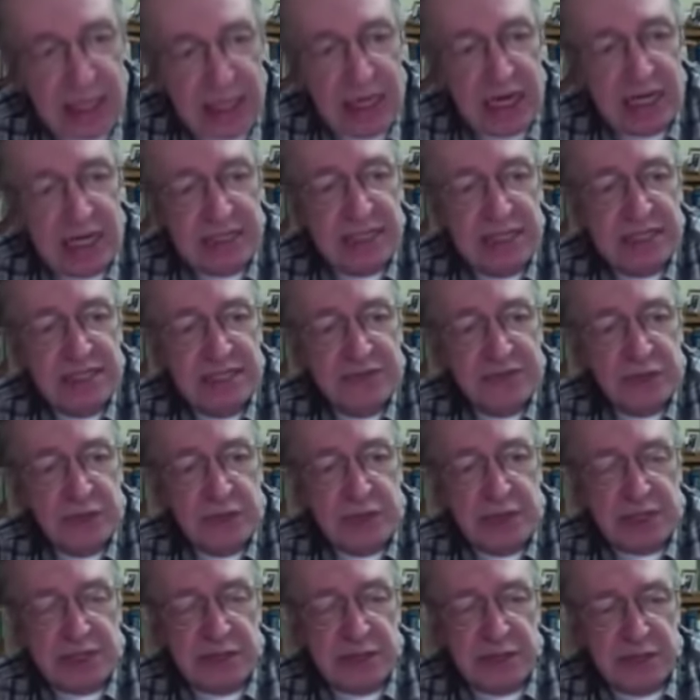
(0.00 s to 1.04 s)
A
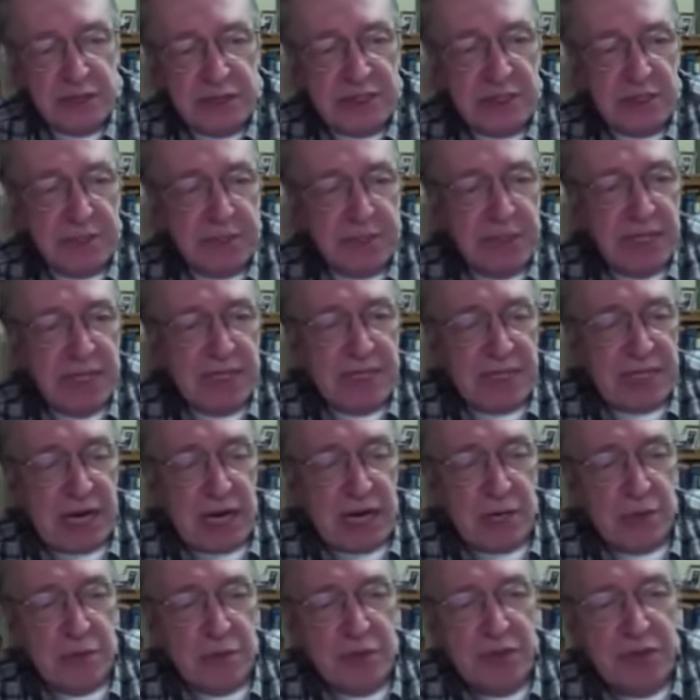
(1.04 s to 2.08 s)
desinformação Sim. é você
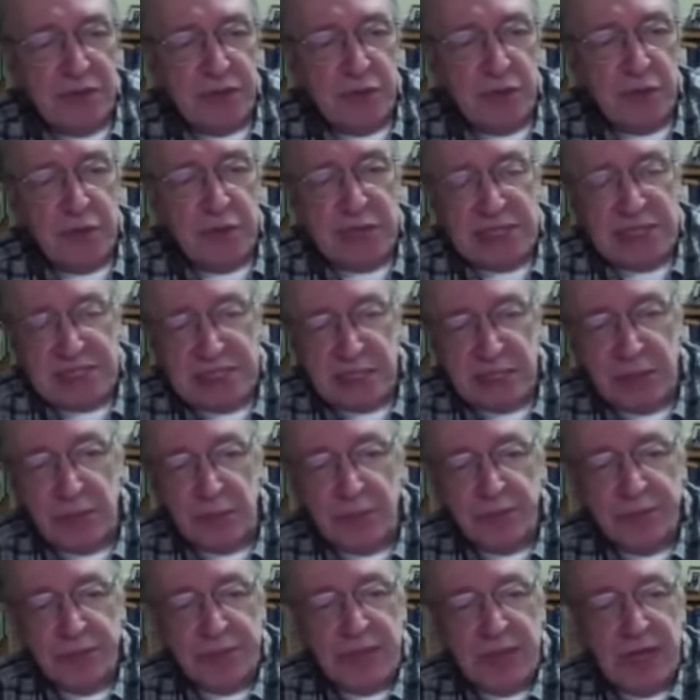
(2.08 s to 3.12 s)
plantar uma informação
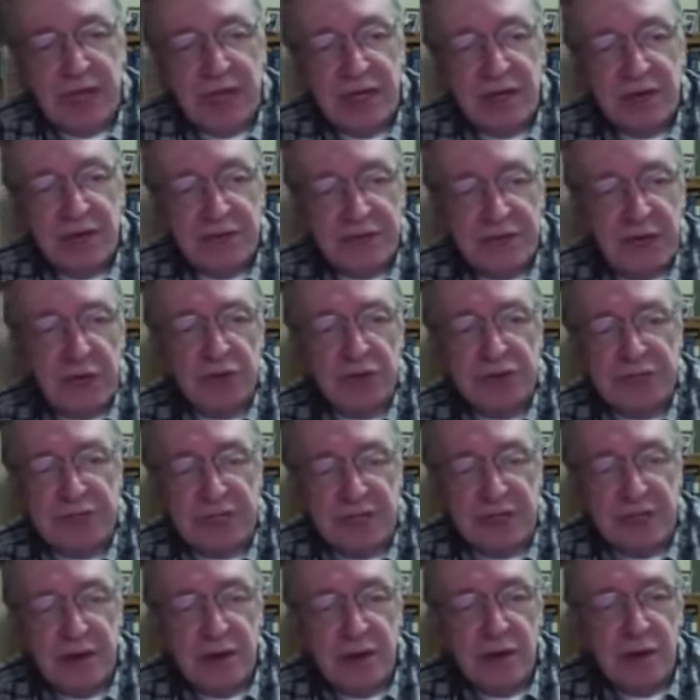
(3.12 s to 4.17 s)
falsa
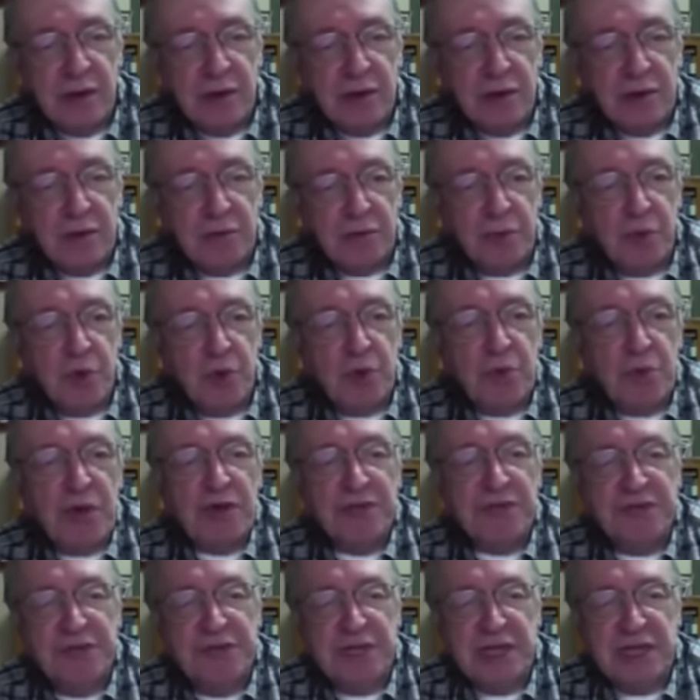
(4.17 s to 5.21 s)
por
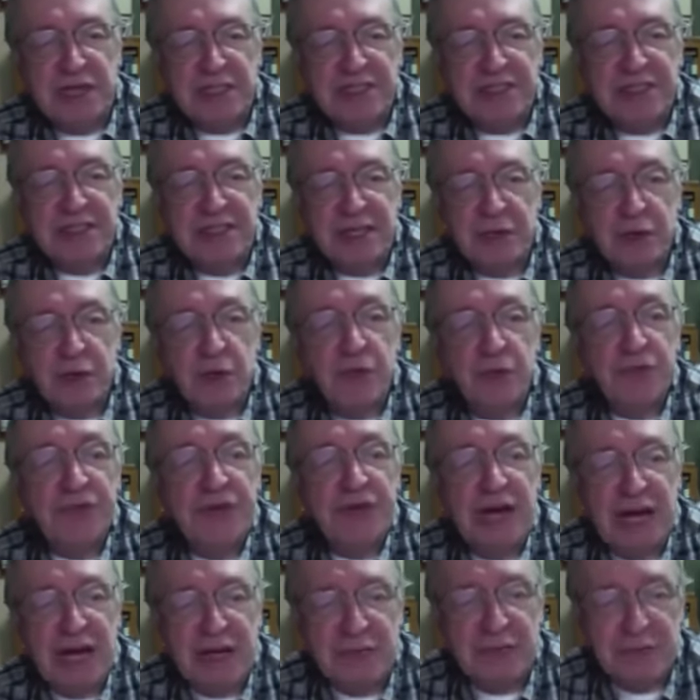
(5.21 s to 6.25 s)
uma via que seja
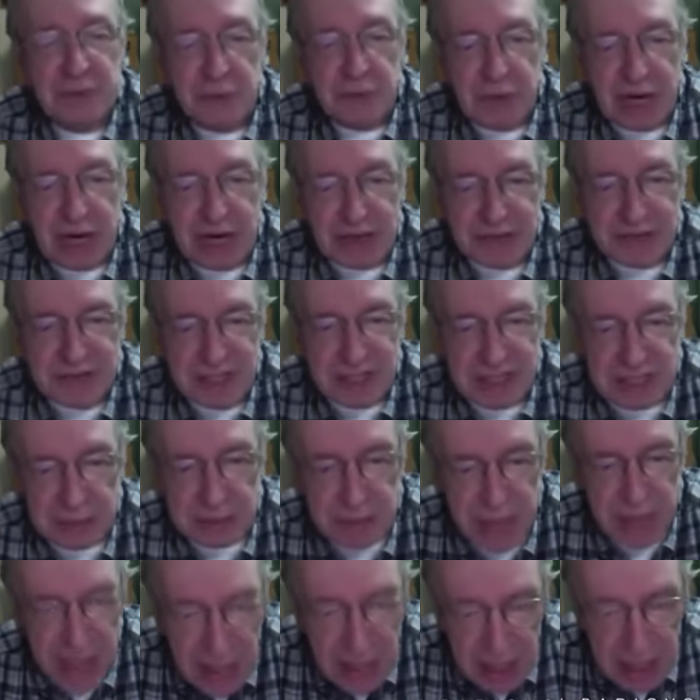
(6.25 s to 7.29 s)
confiável à
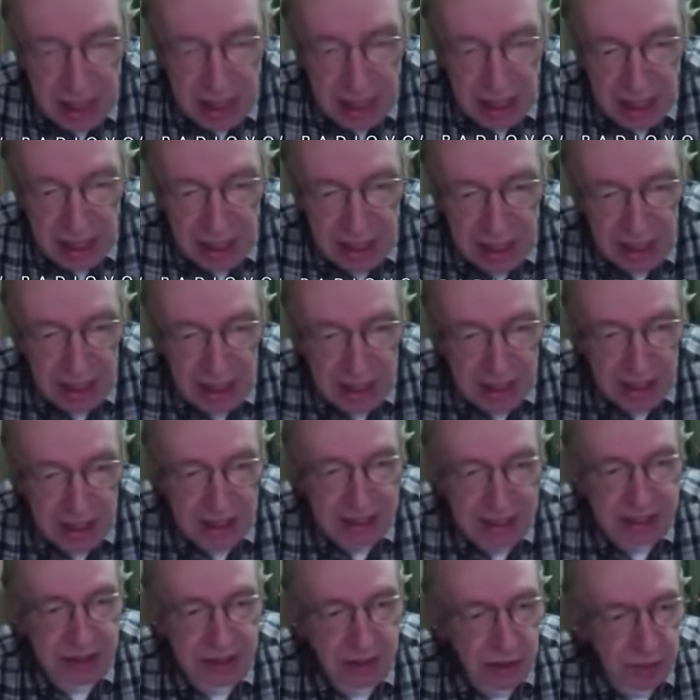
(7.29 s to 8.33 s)
vítima. Né?
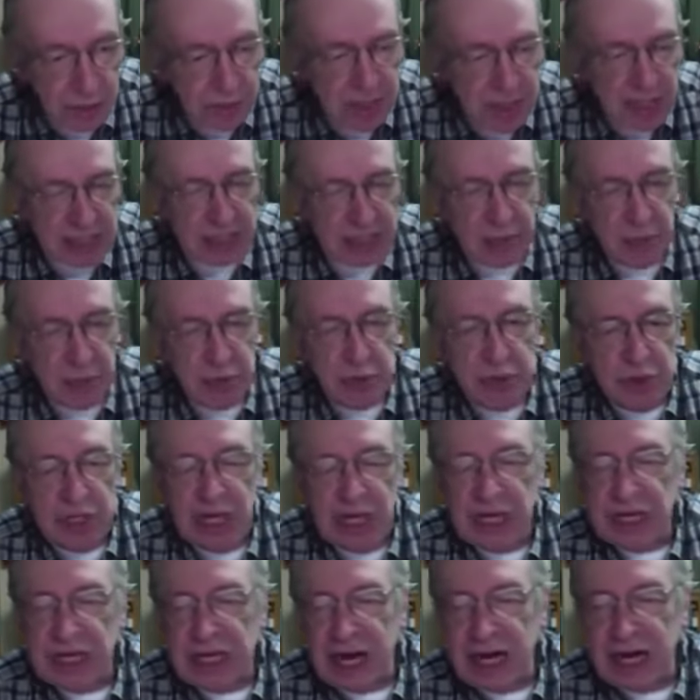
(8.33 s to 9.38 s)
Então, é uma operação muito
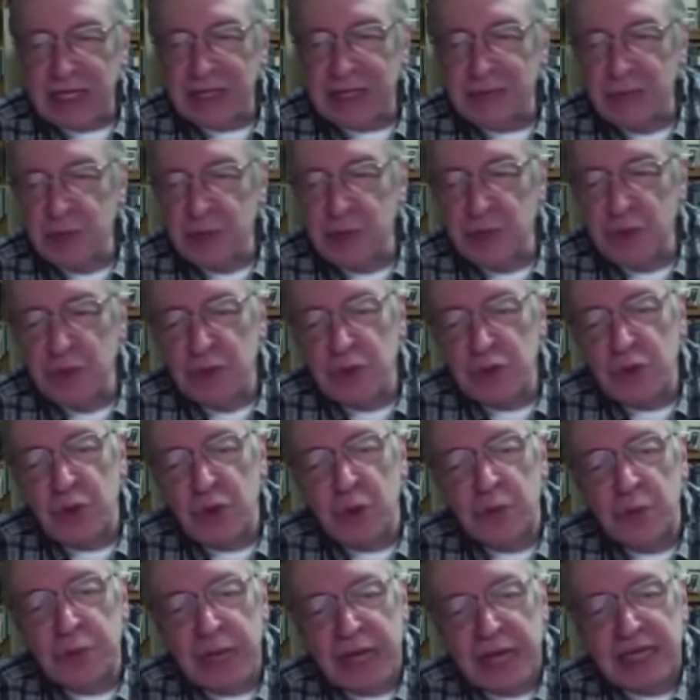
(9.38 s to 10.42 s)
delicada, muito, muito
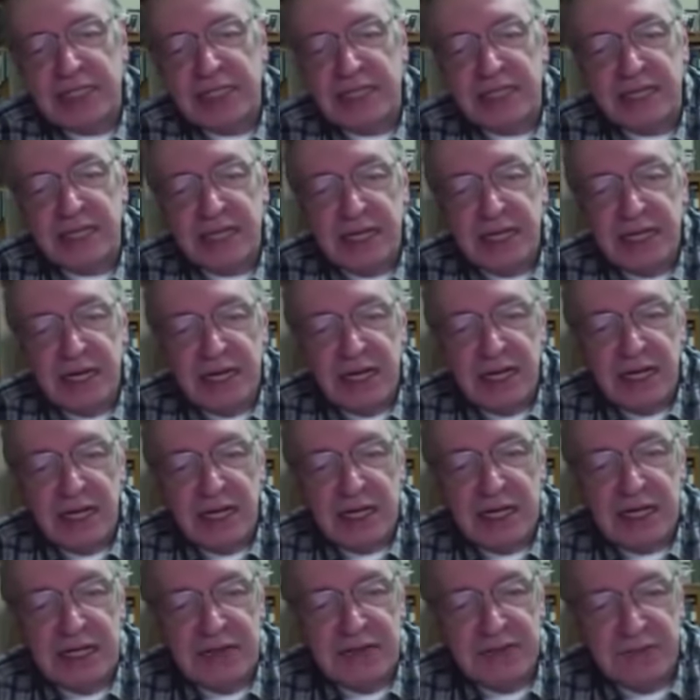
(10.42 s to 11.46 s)
complexa,
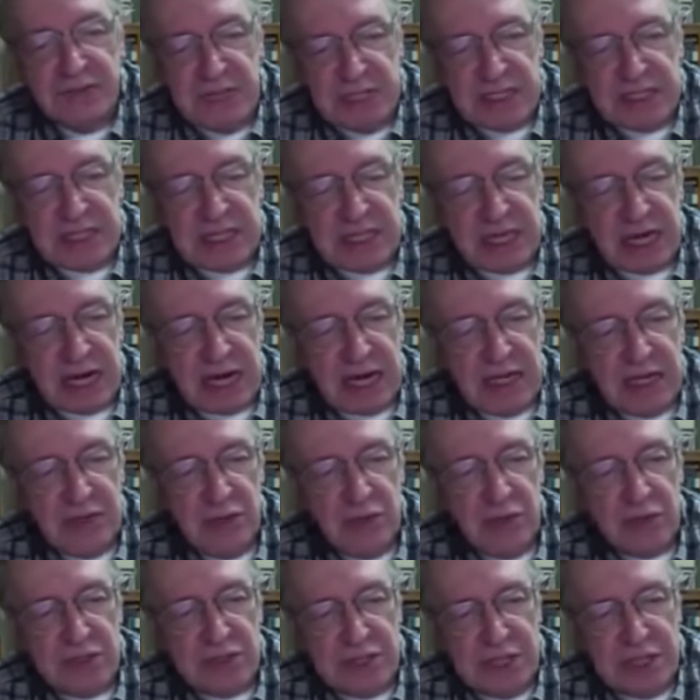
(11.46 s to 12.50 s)
que visa a
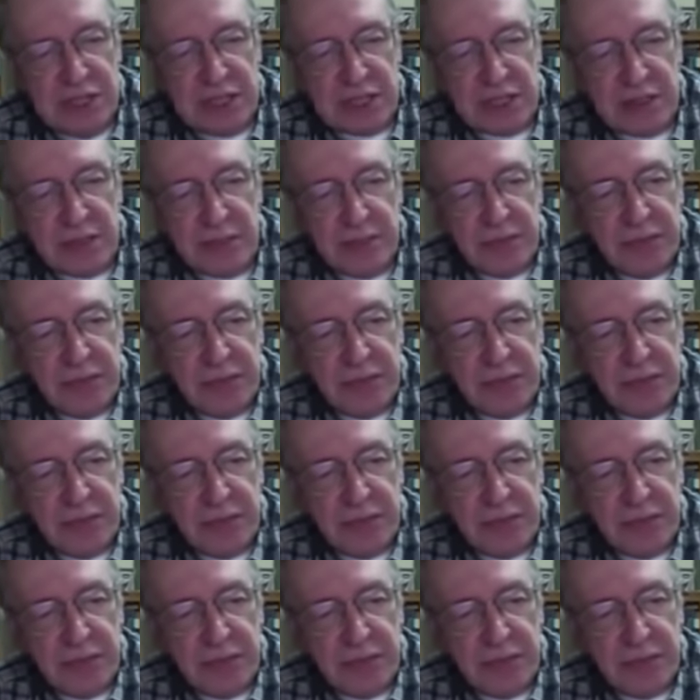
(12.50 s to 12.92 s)
induzir